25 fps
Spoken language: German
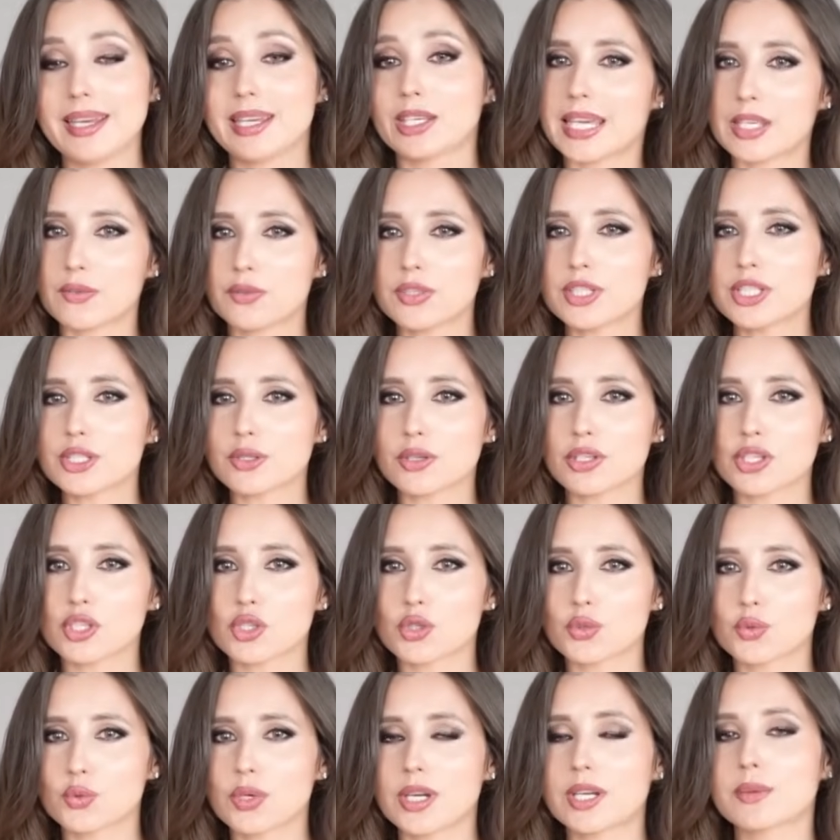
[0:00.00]
Ich finde solche
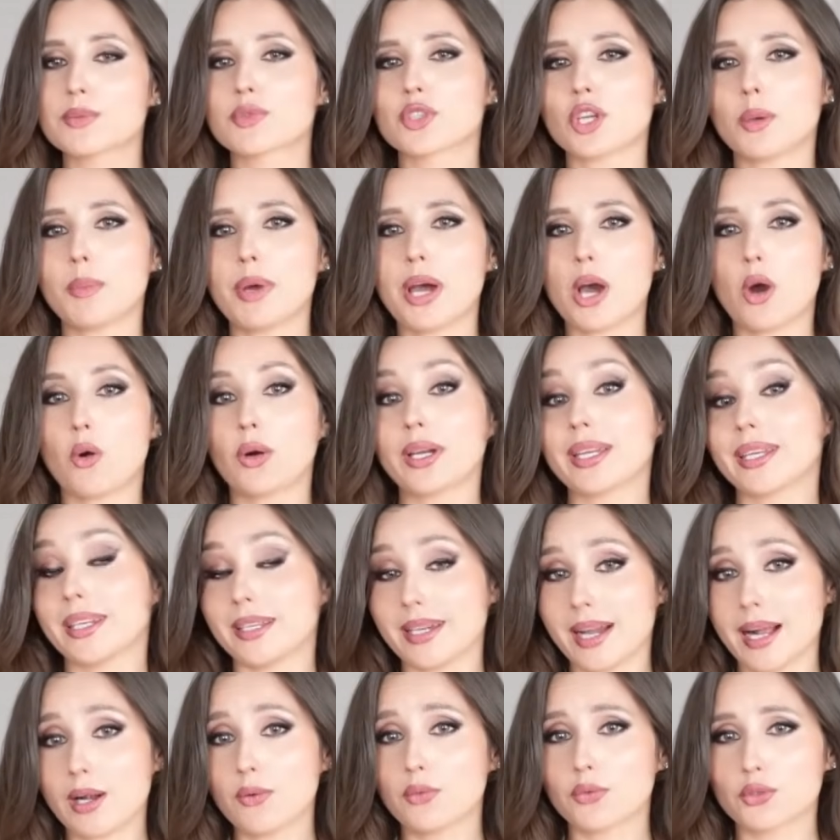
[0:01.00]
Schuhe im Sommer auch
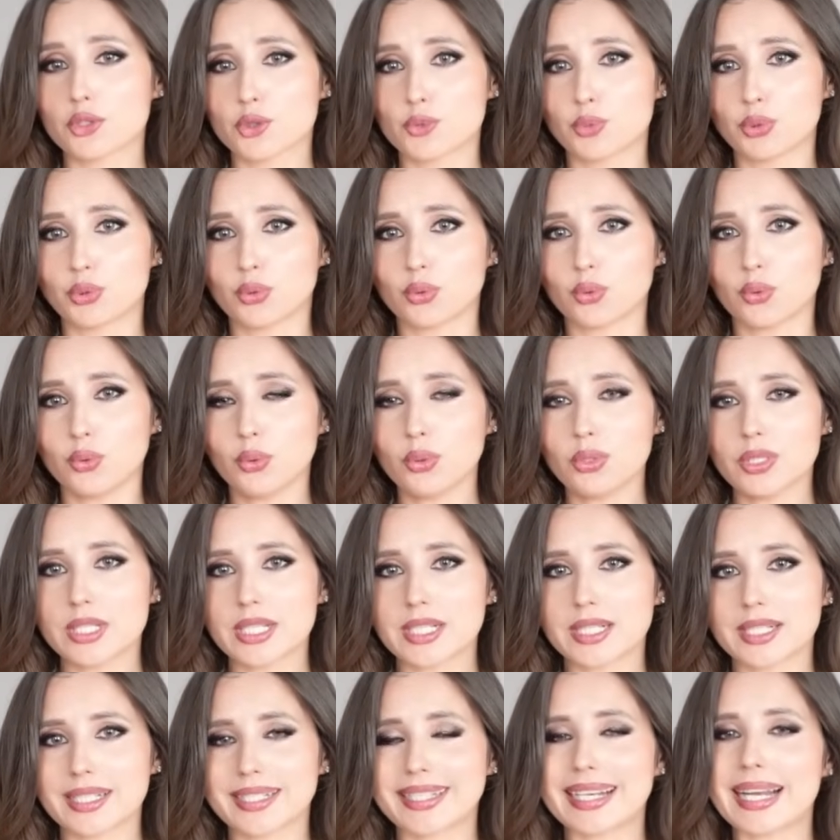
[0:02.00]
ideal fürs Büro,
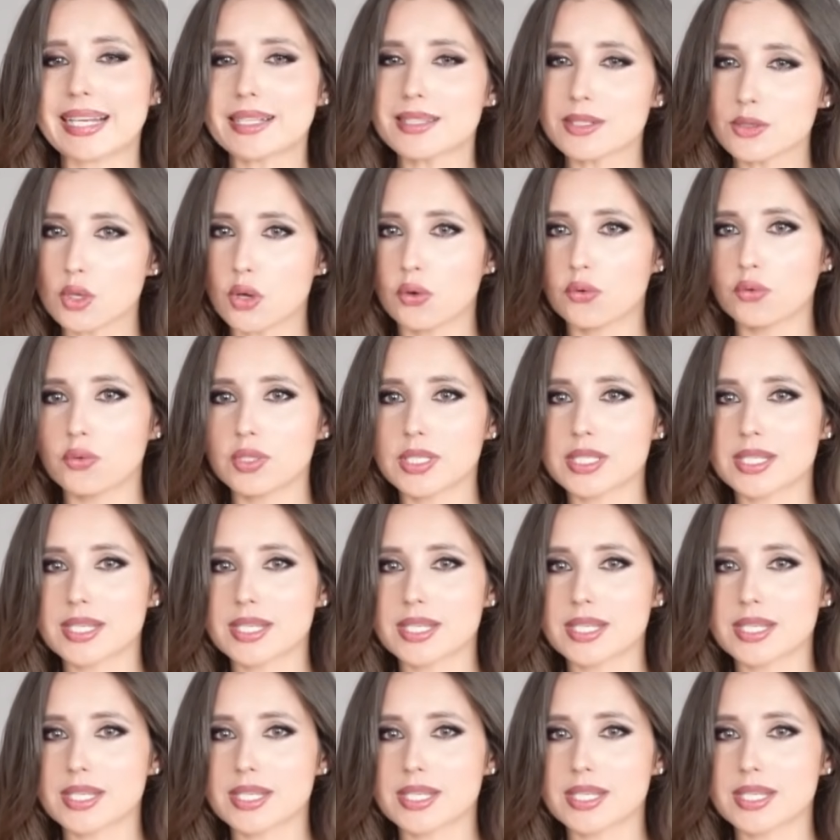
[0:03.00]
denn ganz offene